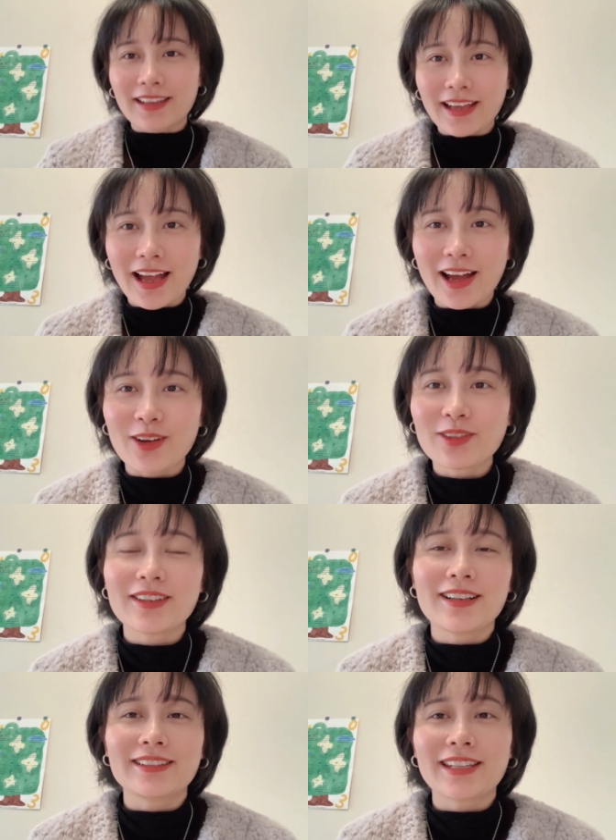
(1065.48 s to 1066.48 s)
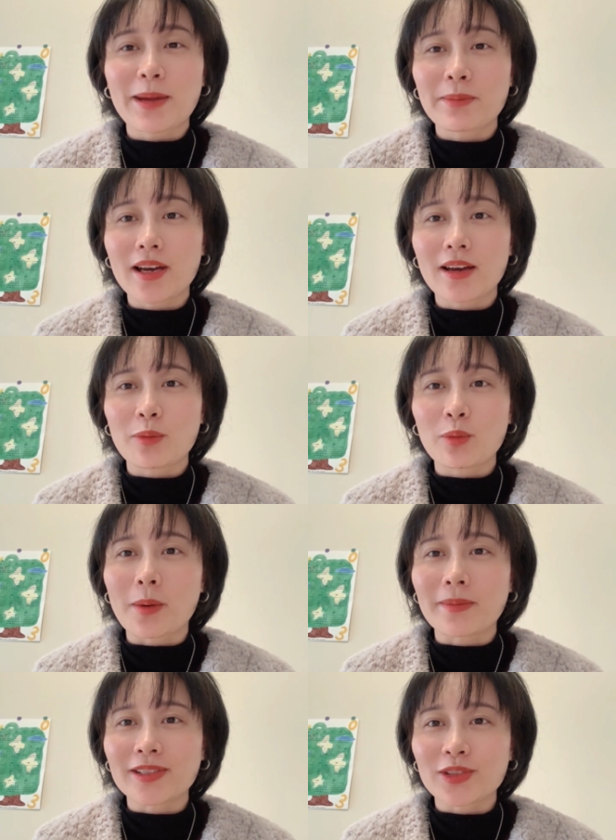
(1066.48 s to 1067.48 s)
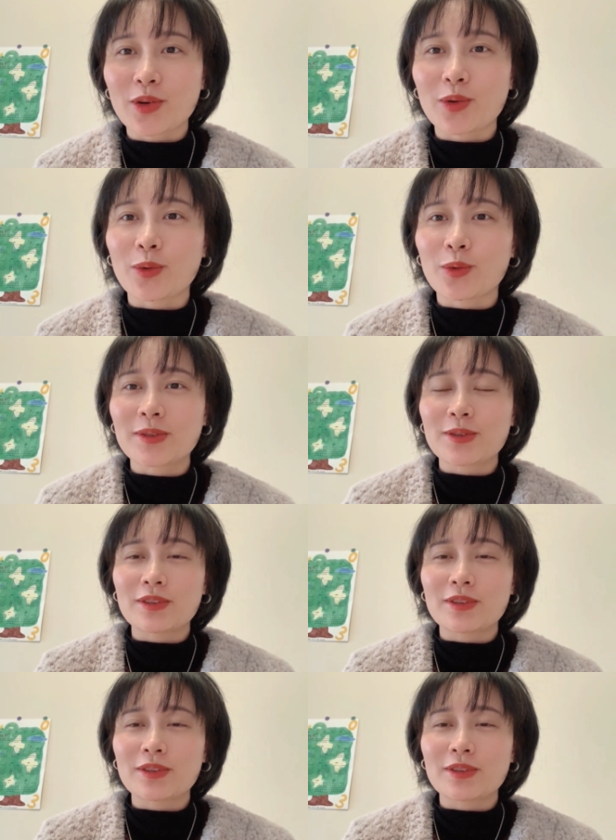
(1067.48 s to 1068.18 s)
好，那么我们就。